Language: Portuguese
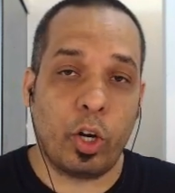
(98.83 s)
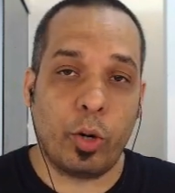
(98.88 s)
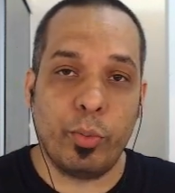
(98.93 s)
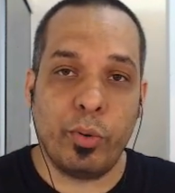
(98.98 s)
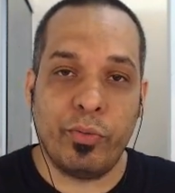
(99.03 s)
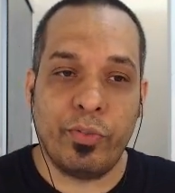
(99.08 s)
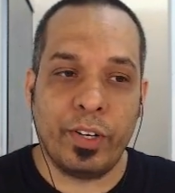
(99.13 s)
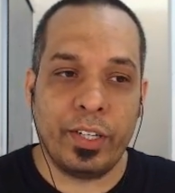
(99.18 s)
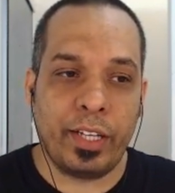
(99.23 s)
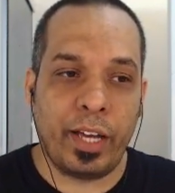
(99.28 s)
Como
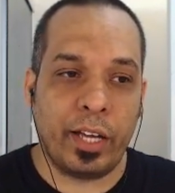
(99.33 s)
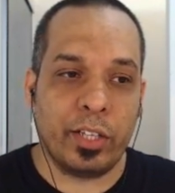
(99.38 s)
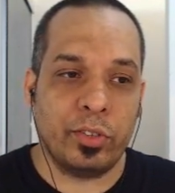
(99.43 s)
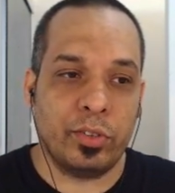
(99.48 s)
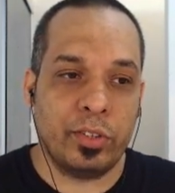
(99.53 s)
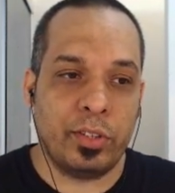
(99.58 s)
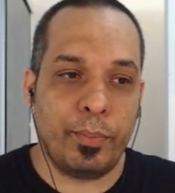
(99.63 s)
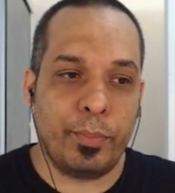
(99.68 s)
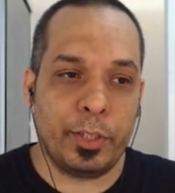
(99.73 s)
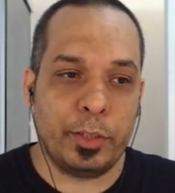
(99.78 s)
eu faria
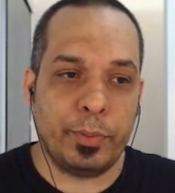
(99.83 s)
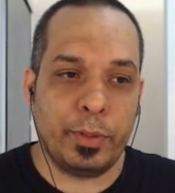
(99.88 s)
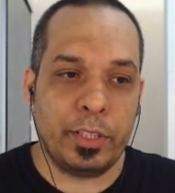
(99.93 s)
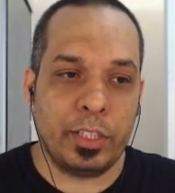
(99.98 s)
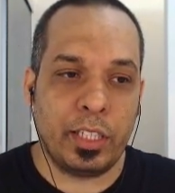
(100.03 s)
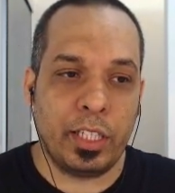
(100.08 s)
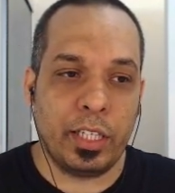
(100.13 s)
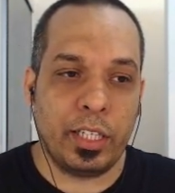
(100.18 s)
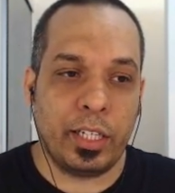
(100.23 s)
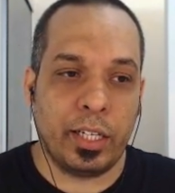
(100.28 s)
isso? Simplesmente
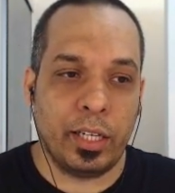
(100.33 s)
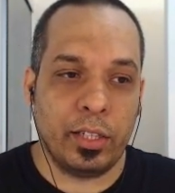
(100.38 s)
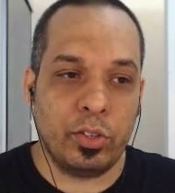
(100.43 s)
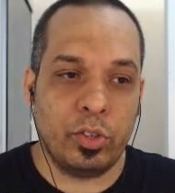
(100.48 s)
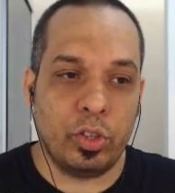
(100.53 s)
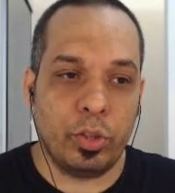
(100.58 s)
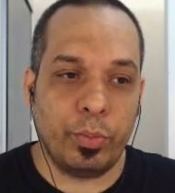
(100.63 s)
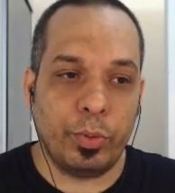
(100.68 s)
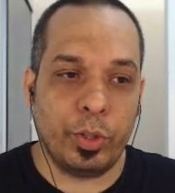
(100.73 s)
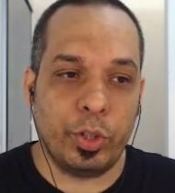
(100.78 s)
clicando
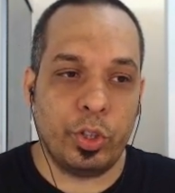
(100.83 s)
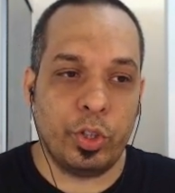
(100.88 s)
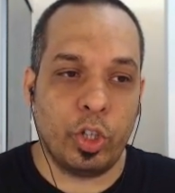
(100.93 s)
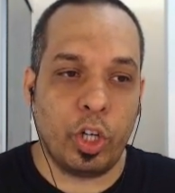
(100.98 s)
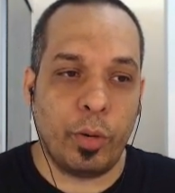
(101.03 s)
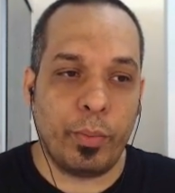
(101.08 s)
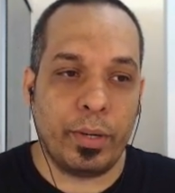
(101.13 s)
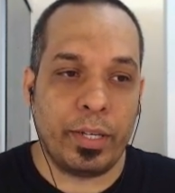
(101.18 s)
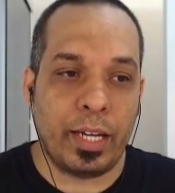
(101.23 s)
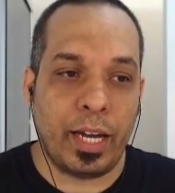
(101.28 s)
sobre o
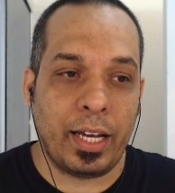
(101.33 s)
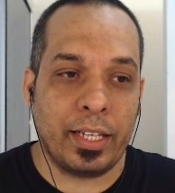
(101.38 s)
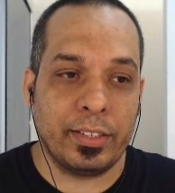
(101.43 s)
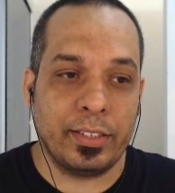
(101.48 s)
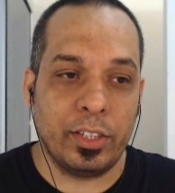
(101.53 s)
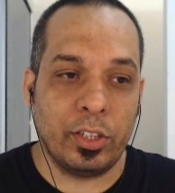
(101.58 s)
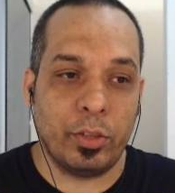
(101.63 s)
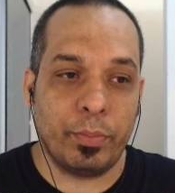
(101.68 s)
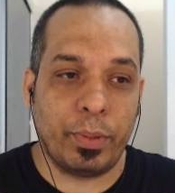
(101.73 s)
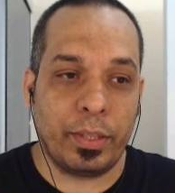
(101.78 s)
idioma e
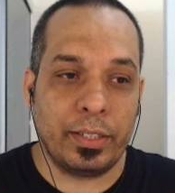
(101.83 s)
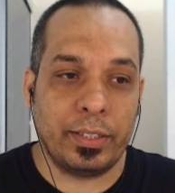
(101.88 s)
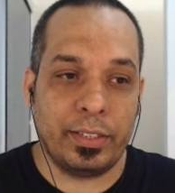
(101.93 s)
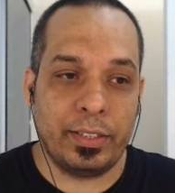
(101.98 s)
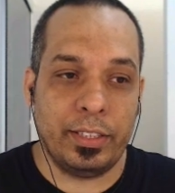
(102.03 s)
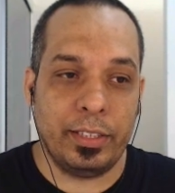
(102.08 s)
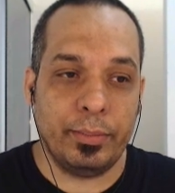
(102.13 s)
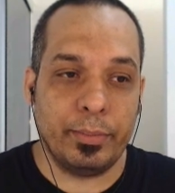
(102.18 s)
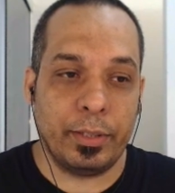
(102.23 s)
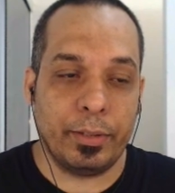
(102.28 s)
arrastando para
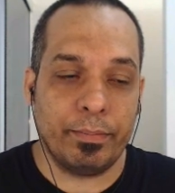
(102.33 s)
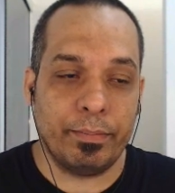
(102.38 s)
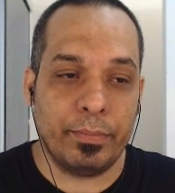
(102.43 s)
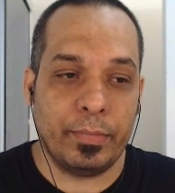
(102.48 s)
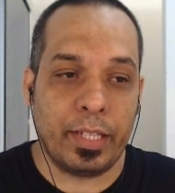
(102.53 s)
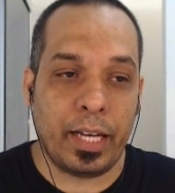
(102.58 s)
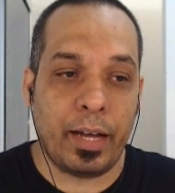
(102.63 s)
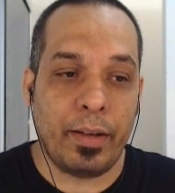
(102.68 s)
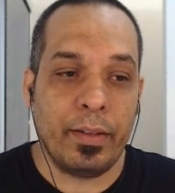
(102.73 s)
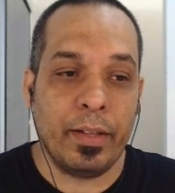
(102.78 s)
cima,
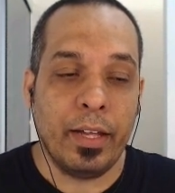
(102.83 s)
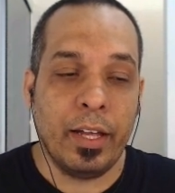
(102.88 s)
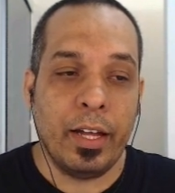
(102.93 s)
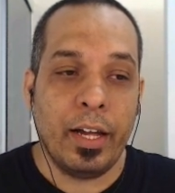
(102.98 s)
tá?